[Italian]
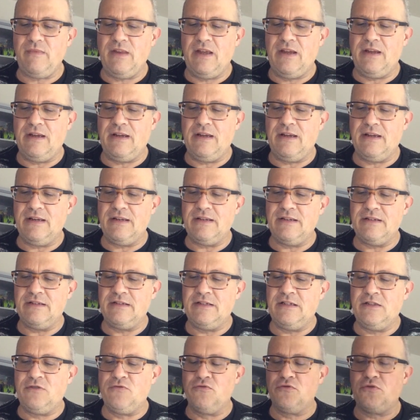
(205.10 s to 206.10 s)
eh,
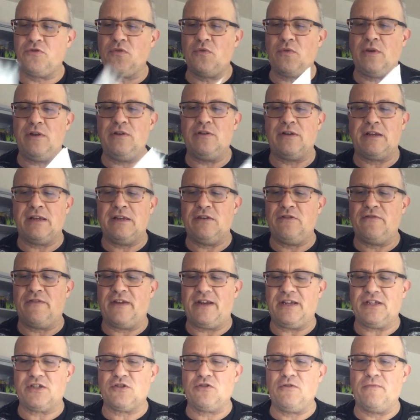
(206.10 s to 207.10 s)
di tutto quello che
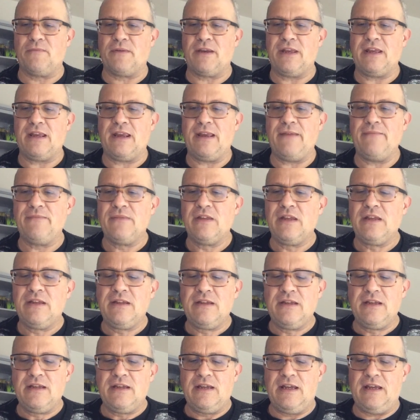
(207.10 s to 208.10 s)
dovrà scoprire.
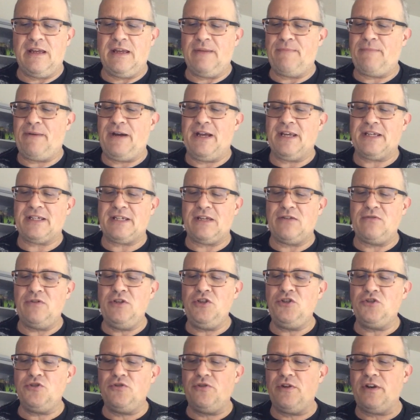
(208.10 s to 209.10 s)
Eh, passano
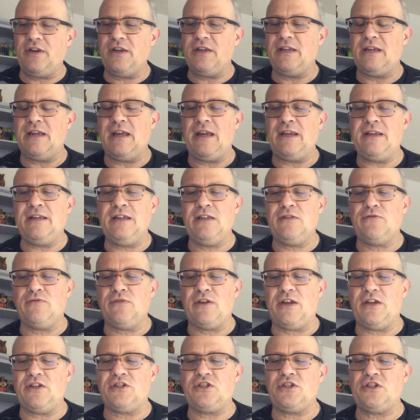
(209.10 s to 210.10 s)
i giorni e
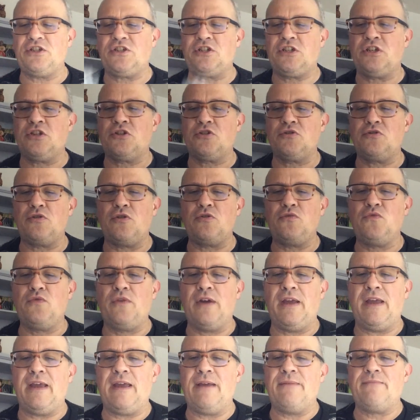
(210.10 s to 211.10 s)
addirittura ci, ci sono
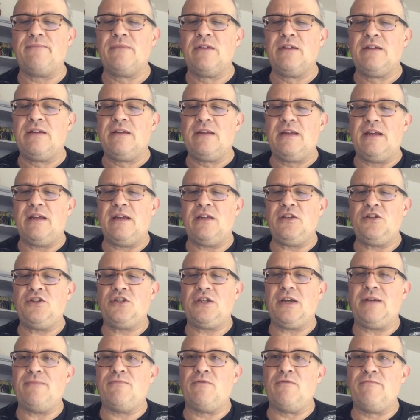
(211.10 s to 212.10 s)
due eh,
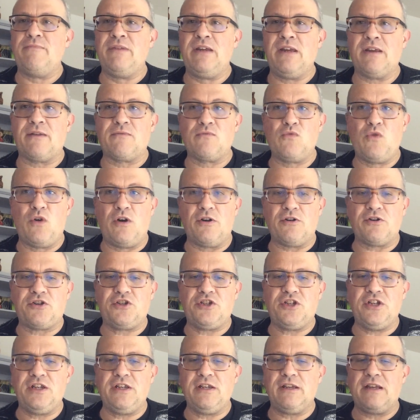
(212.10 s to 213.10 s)
diciamo bird
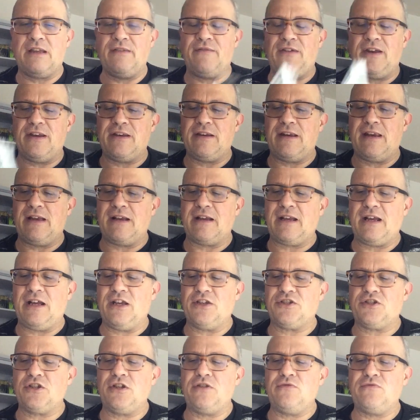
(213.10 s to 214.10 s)
watching che vanno alla
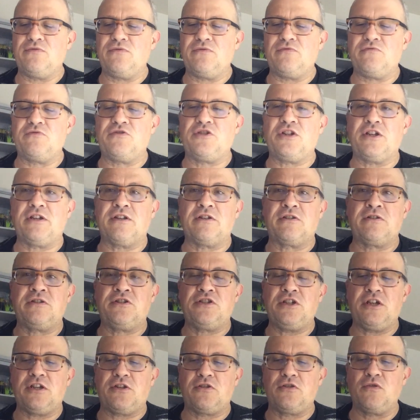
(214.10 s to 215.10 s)
caccia di un, un
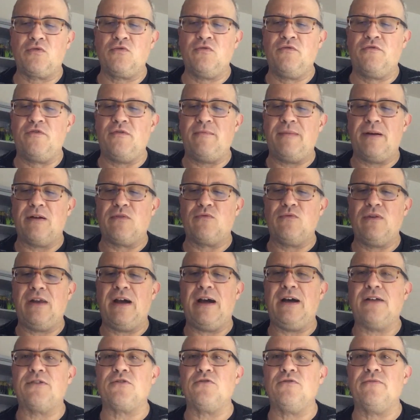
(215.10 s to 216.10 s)
certo gufo
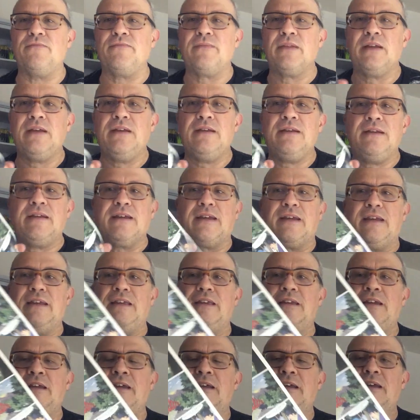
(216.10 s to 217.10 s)
maculato
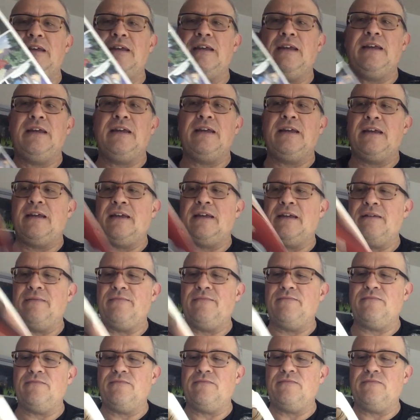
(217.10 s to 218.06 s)
che, eh,